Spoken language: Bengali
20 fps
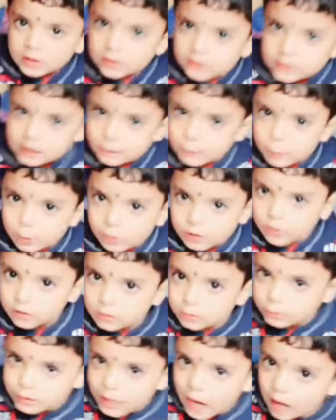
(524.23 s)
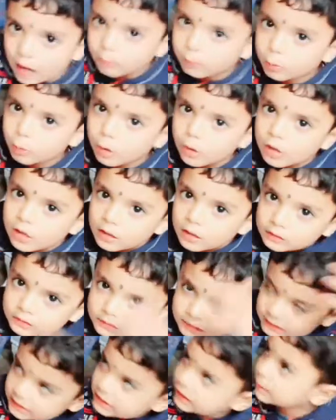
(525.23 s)
এটা পরে একটু থাকবো
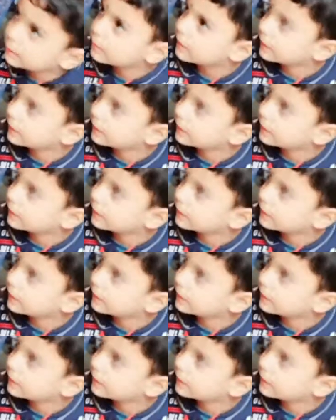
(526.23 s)
টিপ